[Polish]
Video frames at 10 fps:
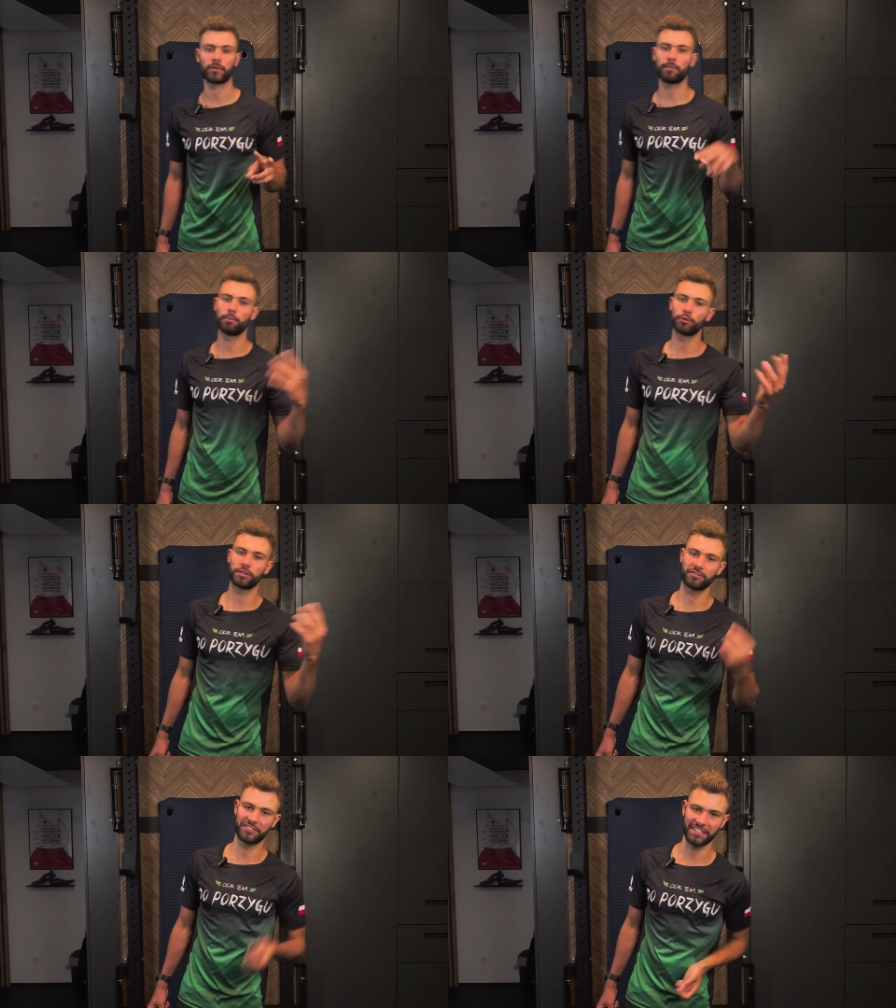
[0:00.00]
Albo mu
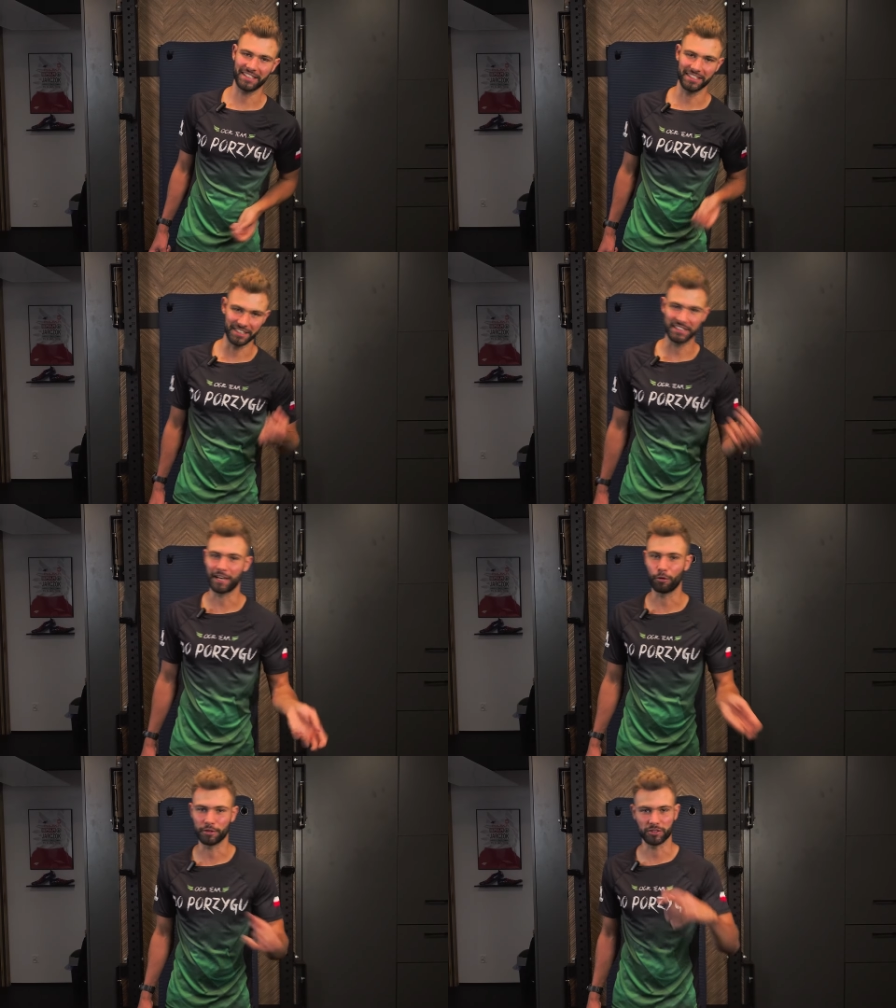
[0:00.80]
się zwyczajnie nie
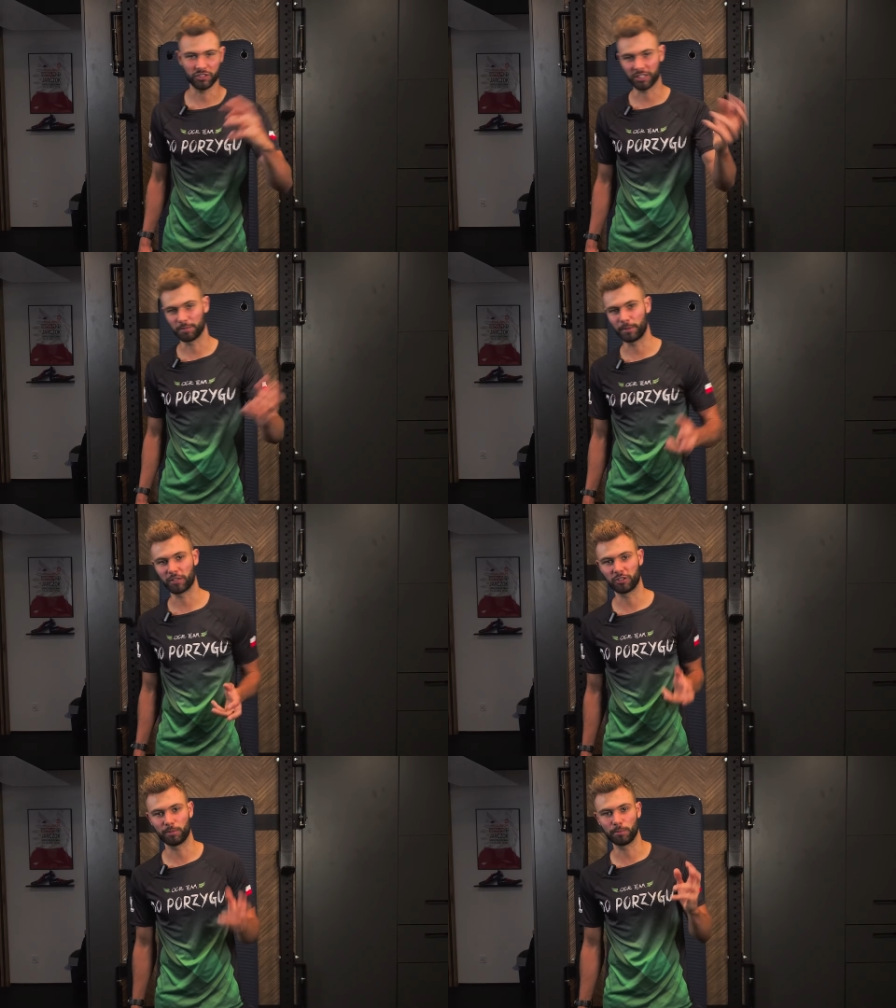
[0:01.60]
chciało i zszedł z
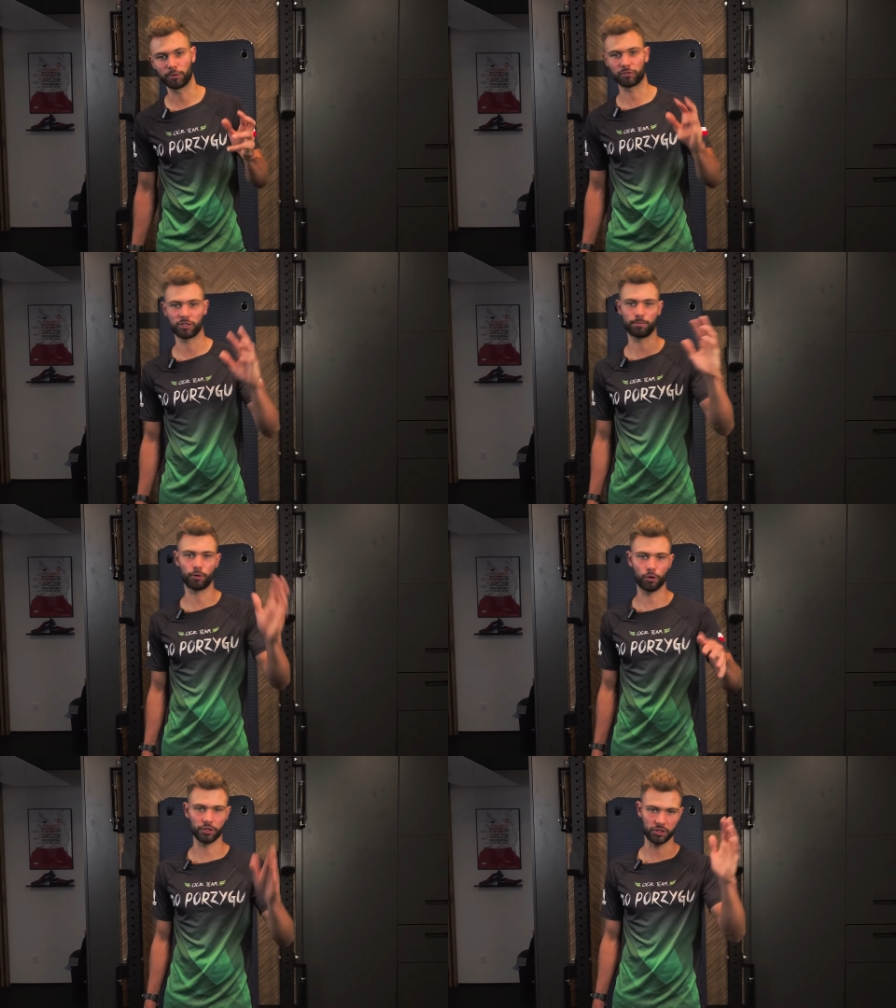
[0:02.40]
bieżni, mimo to, że
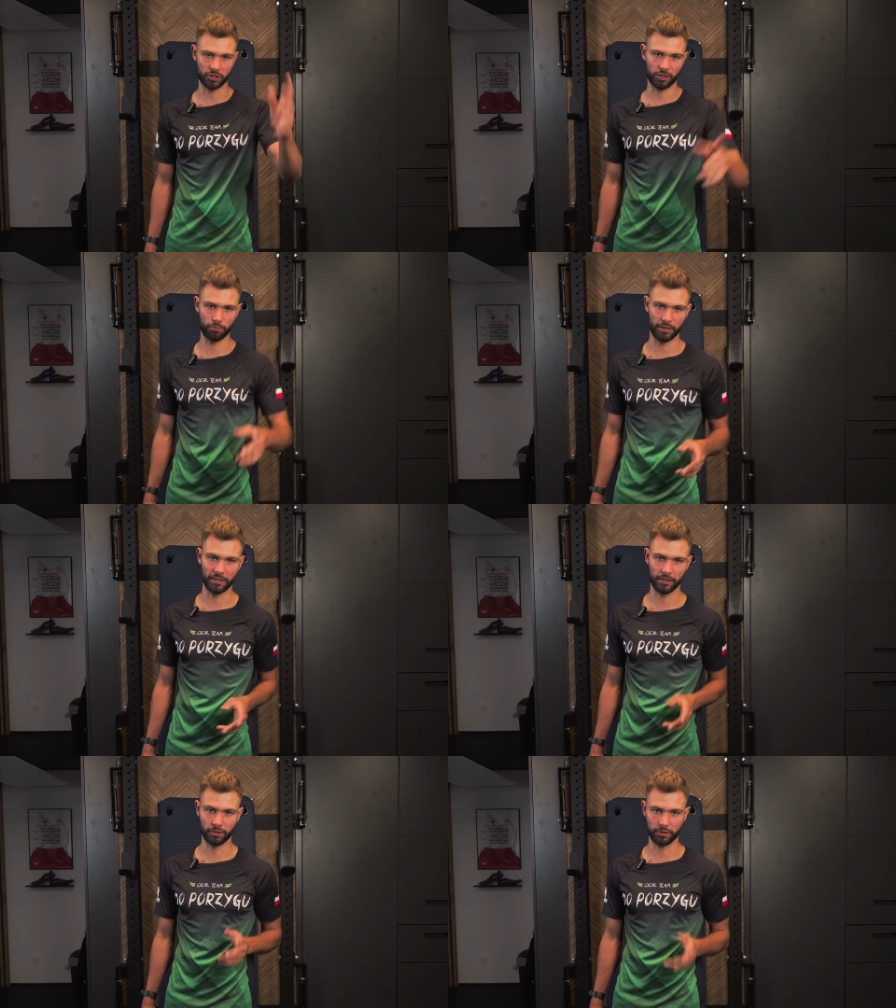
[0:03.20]
spokojnie jeszcze dałby
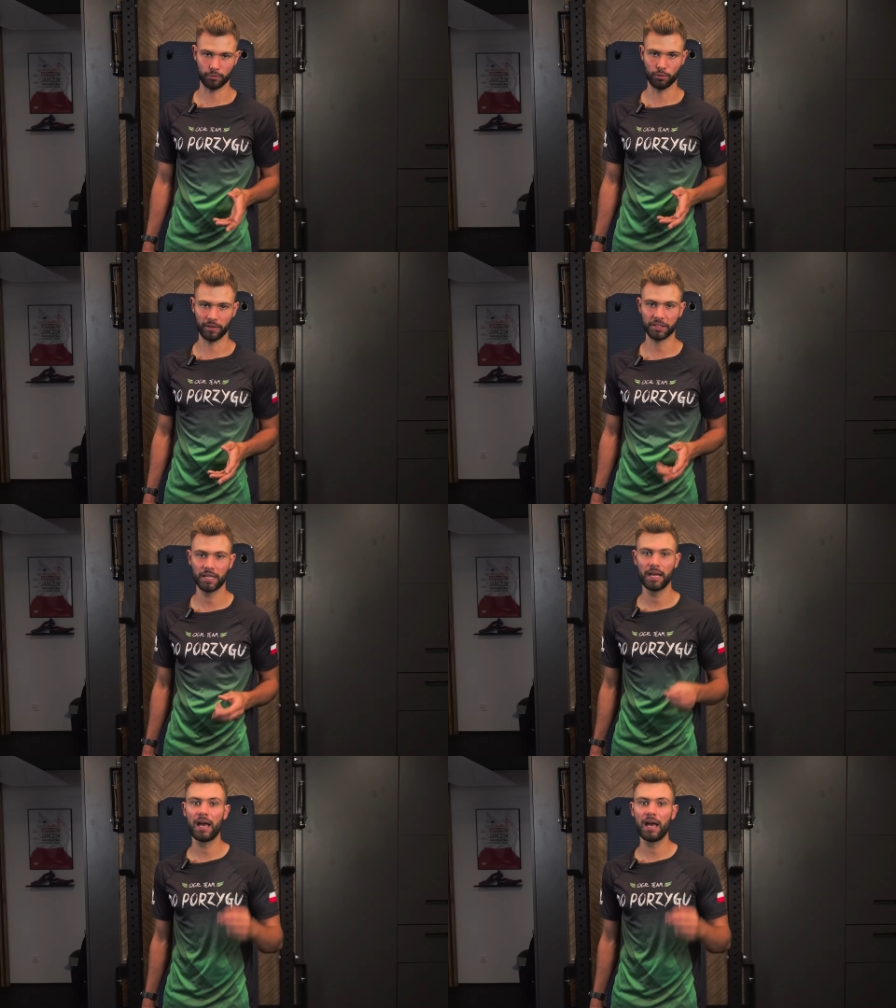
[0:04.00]
radę kontynuować,